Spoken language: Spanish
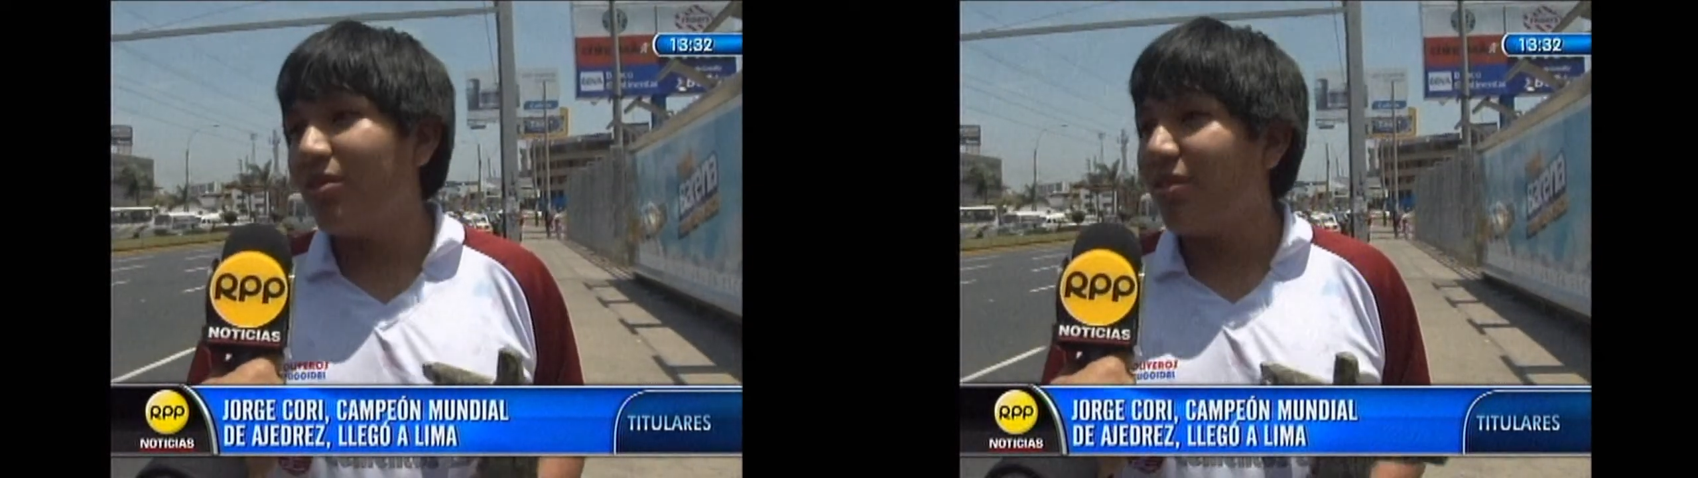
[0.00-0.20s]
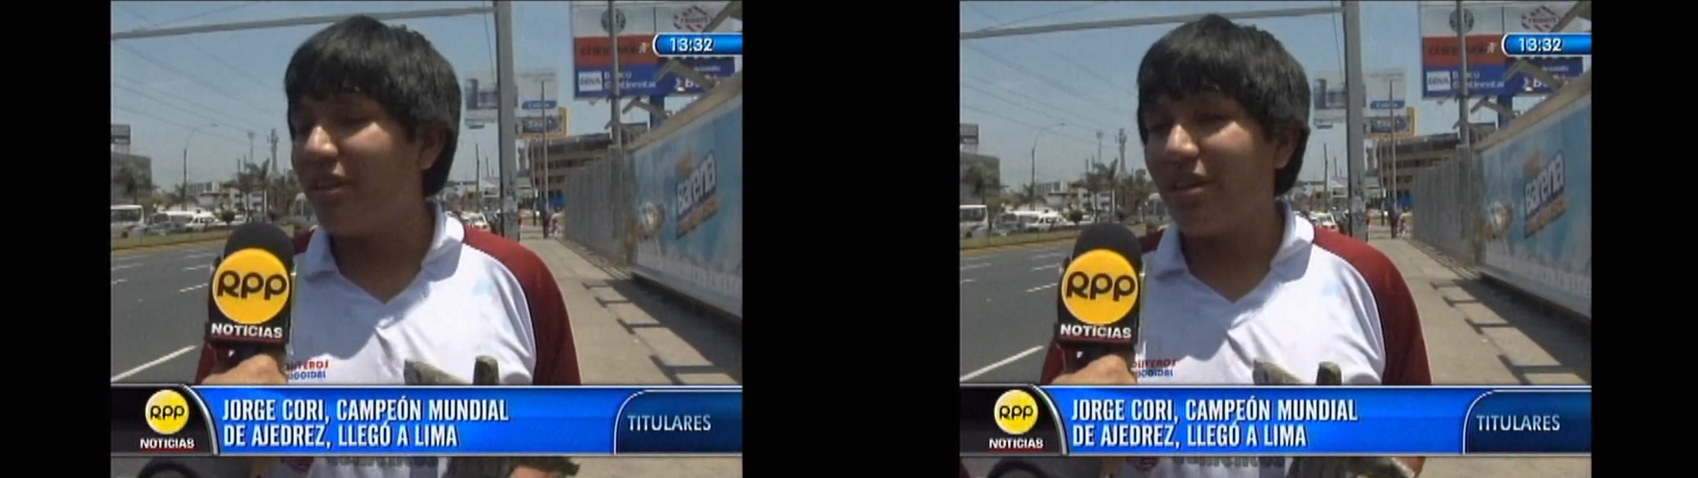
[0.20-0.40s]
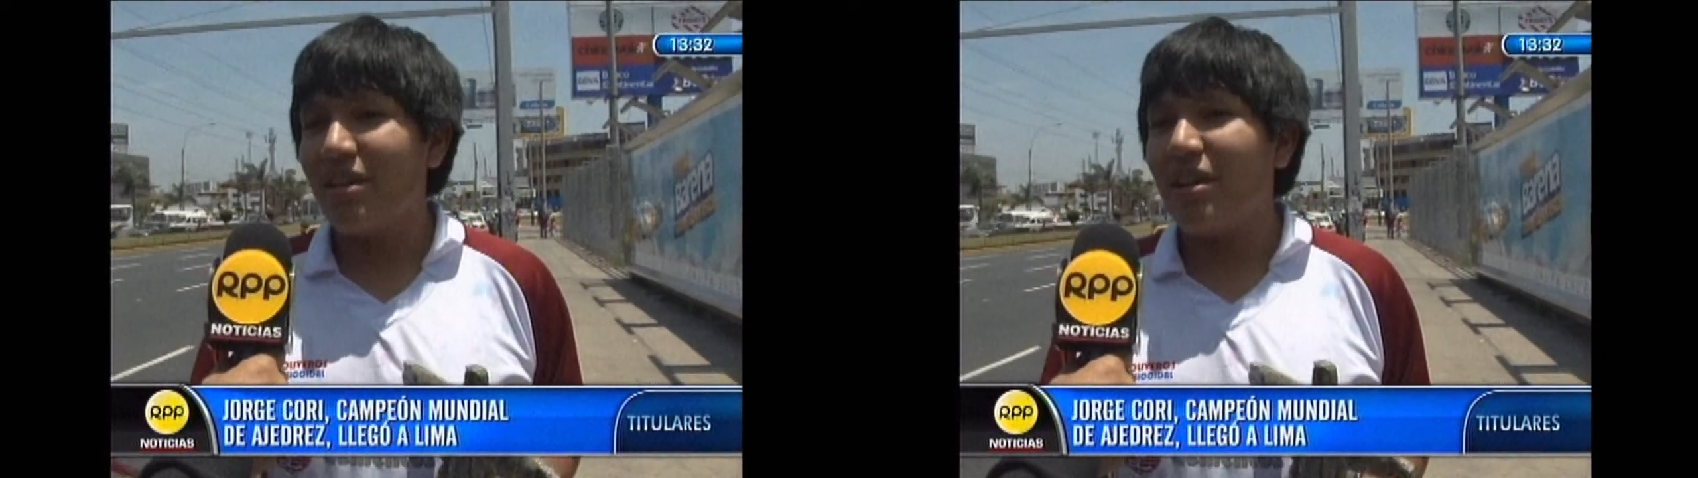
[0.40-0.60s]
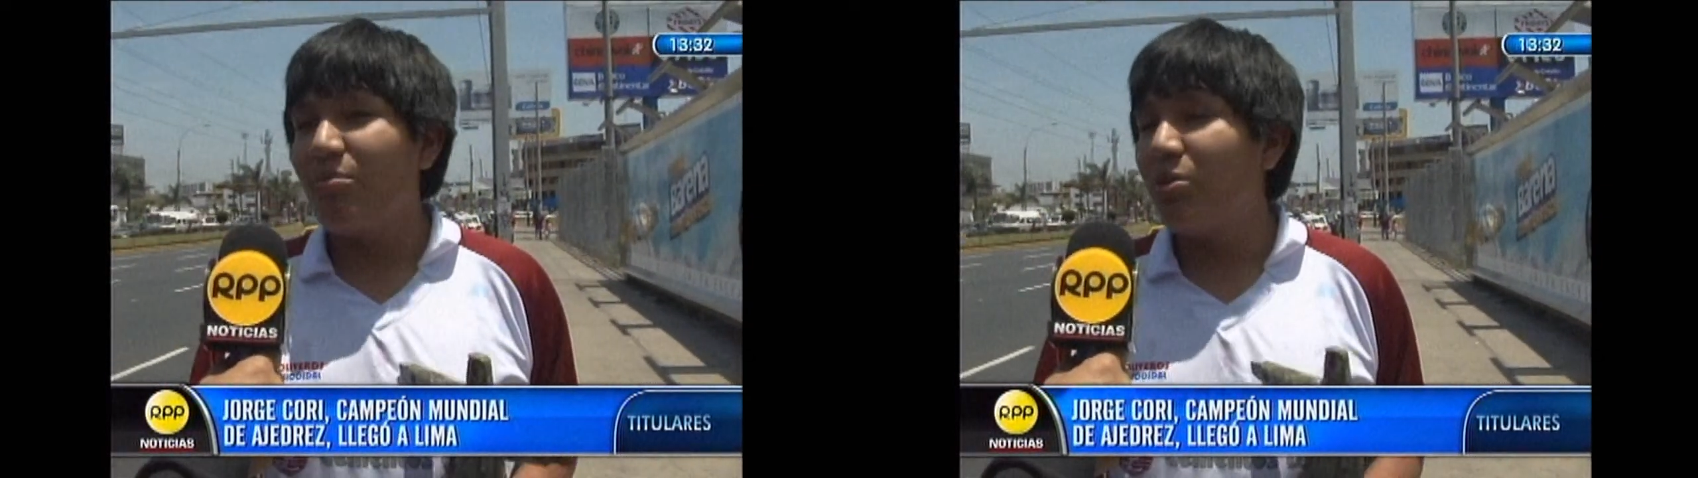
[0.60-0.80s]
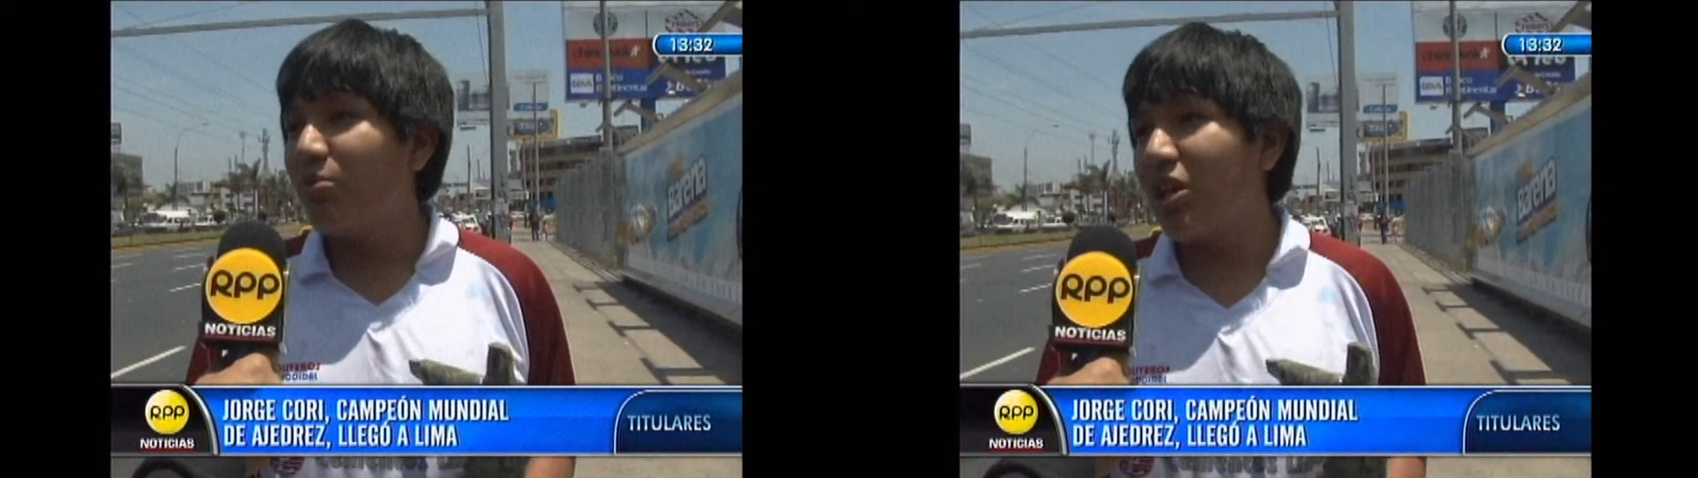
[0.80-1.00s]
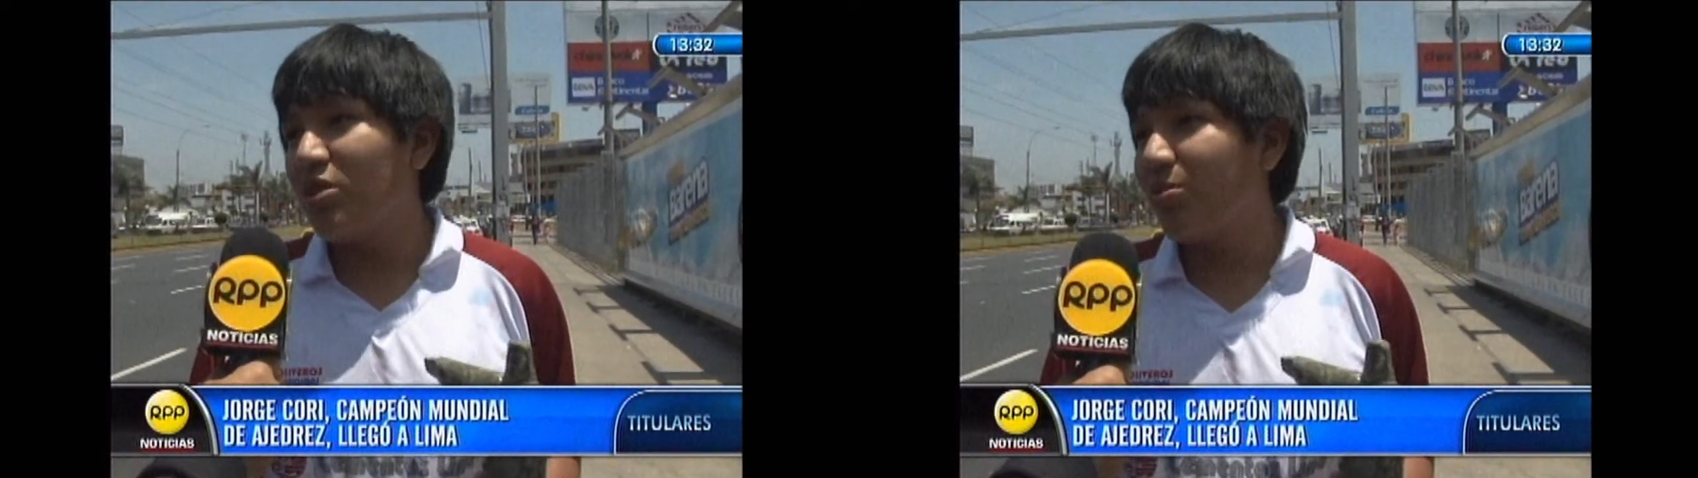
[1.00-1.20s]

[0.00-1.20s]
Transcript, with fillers: mi título de